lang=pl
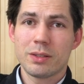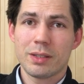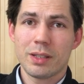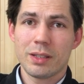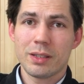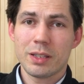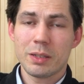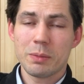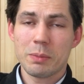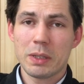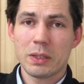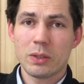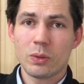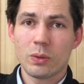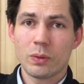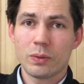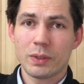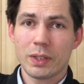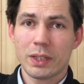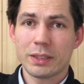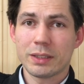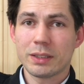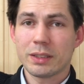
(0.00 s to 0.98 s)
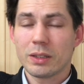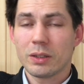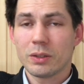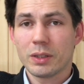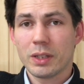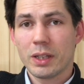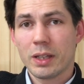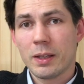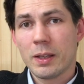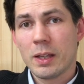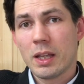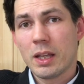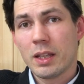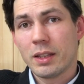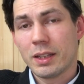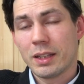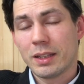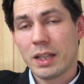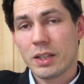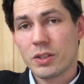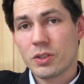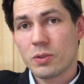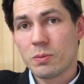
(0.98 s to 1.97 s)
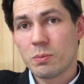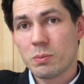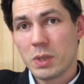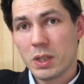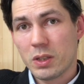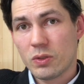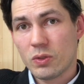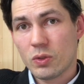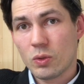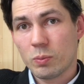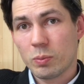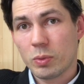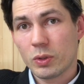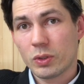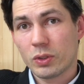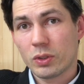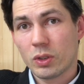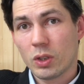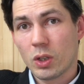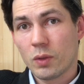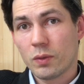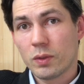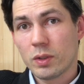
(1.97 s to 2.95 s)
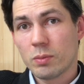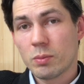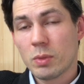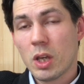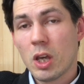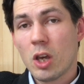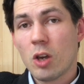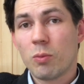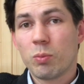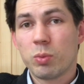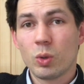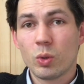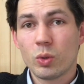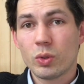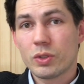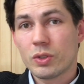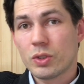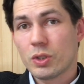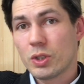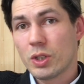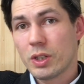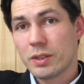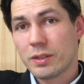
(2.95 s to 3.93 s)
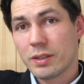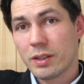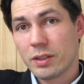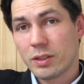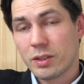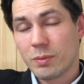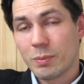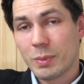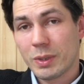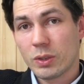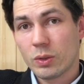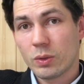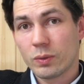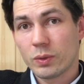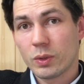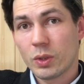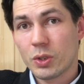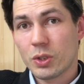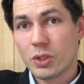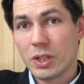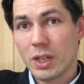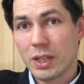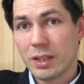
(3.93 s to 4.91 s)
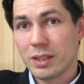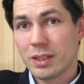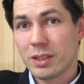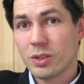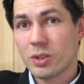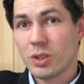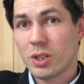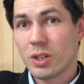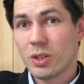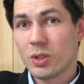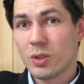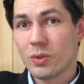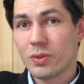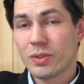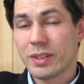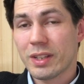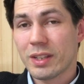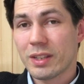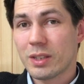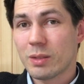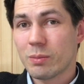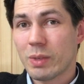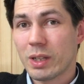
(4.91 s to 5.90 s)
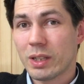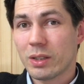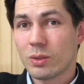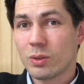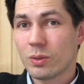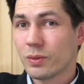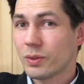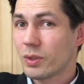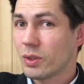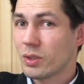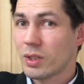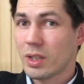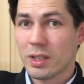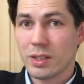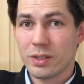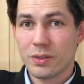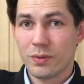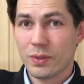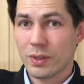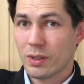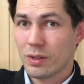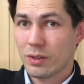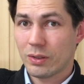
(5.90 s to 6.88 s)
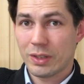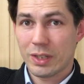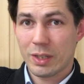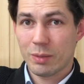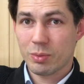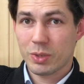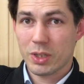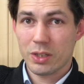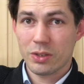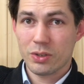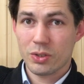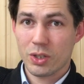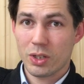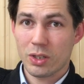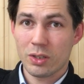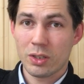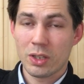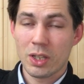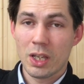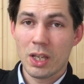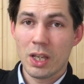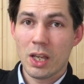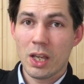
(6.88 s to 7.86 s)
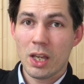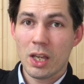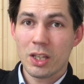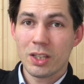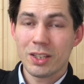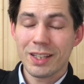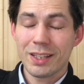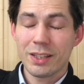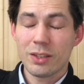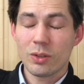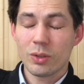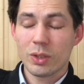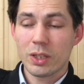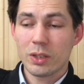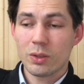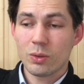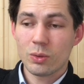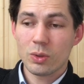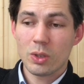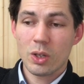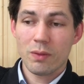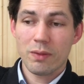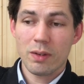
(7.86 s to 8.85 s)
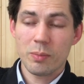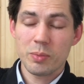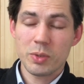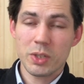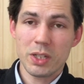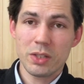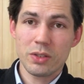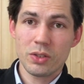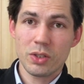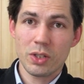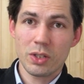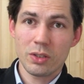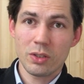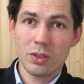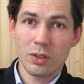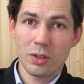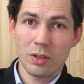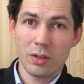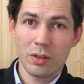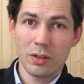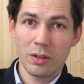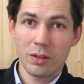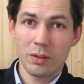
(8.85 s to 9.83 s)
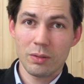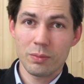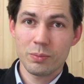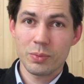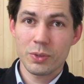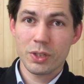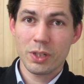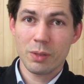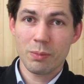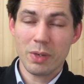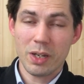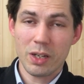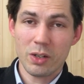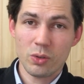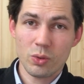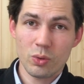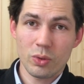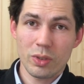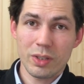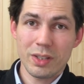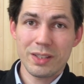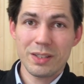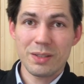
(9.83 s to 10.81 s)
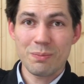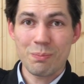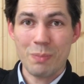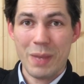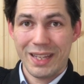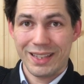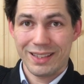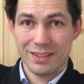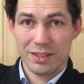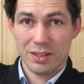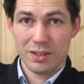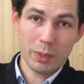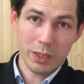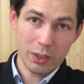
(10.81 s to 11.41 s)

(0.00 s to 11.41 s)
cm na stronę na naszym miejscu postojowym, plus 30 cm do ściany, 60 cm to nie jest wygodna przestrzeń Jednokierunkowa przestrzeń do przemarszu to jest metr.